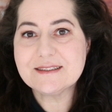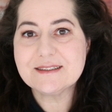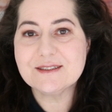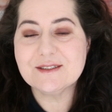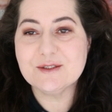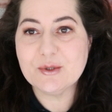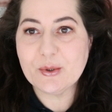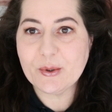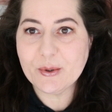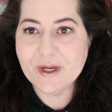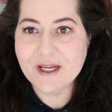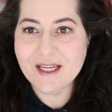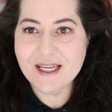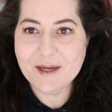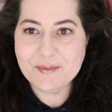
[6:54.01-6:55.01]
So,
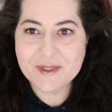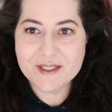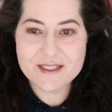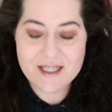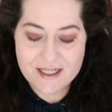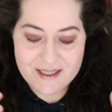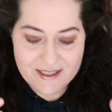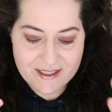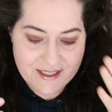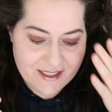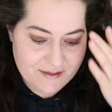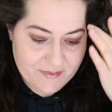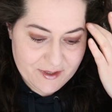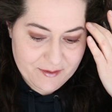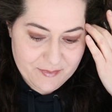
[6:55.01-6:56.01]
ich habe das Ganze
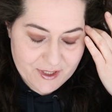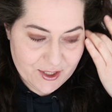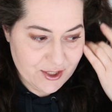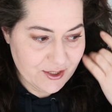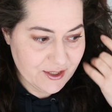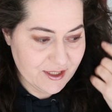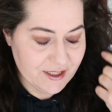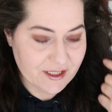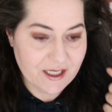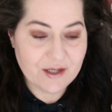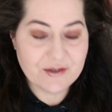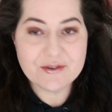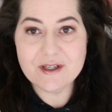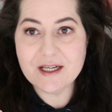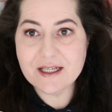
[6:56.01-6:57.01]
jetzt mal ein paar Stündchen
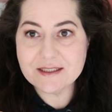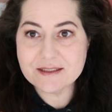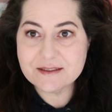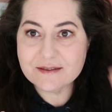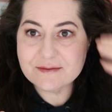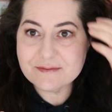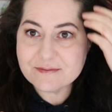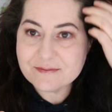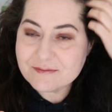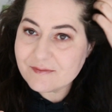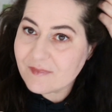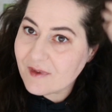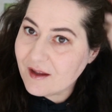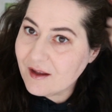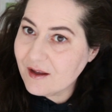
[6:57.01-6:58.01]
drauf gelassen,
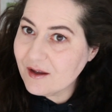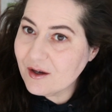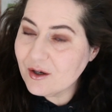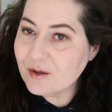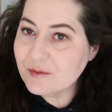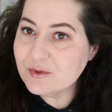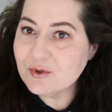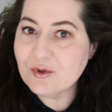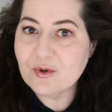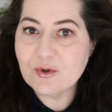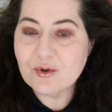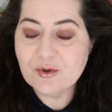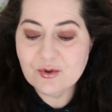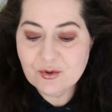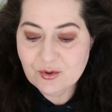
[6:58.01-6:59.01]
um zu
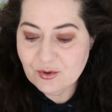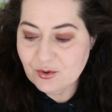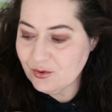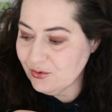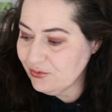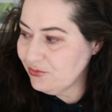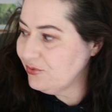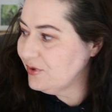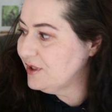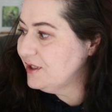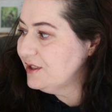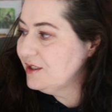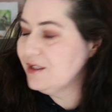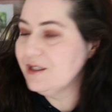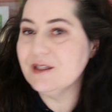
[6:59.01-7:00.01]
gucken,
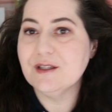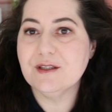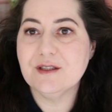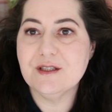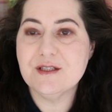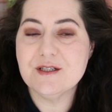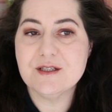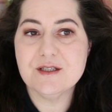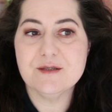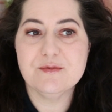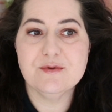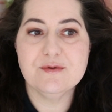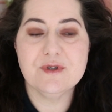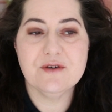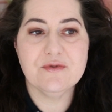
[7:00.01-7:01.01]
wie diese
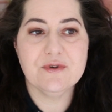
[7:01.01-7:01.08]
Puder